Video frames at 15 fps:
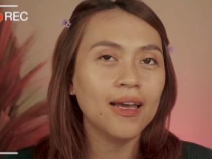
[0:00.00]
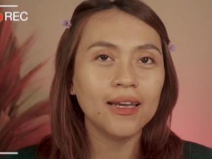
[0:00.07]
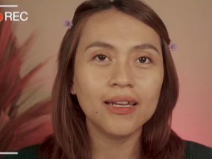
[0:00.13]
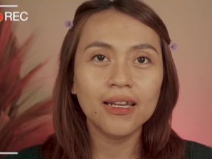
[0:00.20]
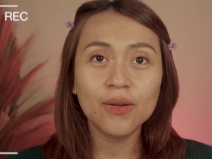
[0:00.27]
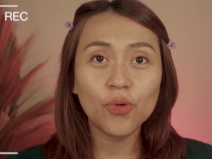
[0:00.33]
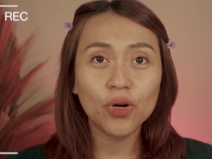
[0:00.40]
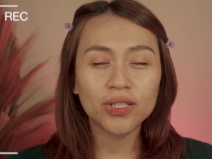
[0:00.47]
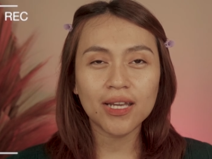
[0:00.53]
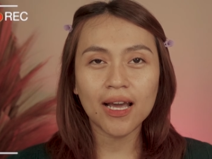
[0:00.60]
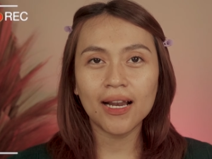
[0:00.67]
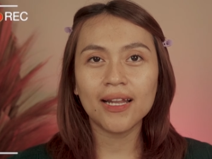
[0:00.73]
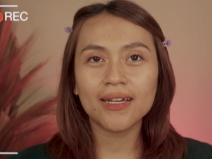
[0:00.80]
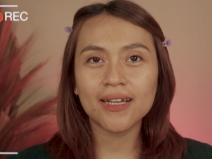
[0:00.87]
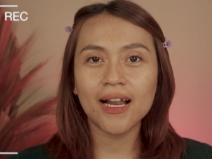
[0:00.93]
ini buat
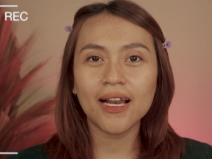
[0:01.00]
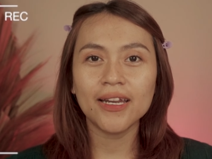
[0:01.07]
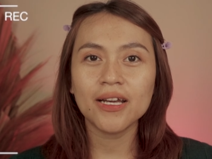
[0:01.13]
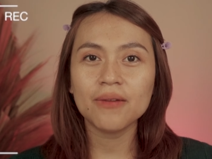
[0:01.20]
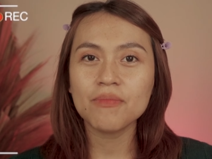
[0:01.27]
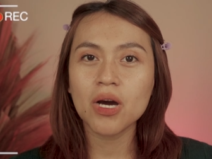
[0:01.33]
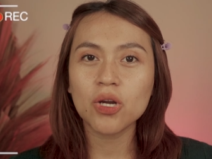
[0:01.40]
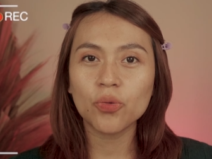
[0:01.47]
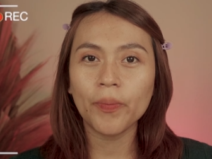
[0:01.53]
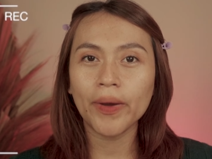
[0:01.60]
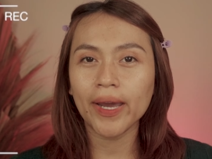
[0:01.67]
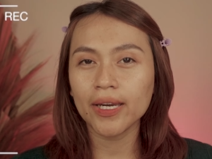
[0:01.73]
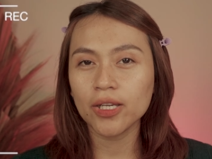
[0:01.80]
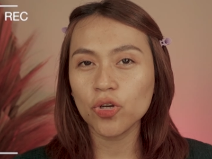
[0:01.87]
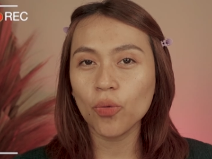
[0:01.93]
kalian-kalian yang baru
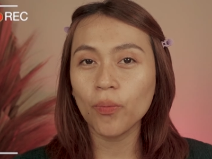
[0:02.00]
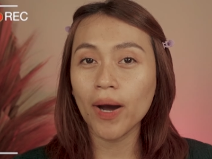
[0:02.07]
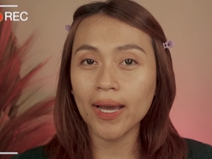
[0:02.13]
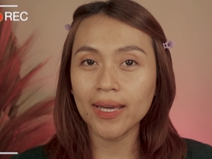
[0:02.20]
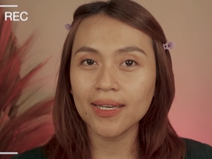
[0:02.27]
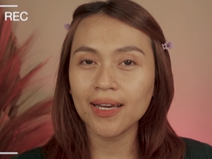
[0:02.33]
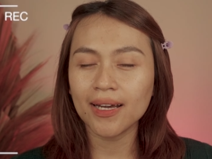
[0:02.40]
pengen nyobain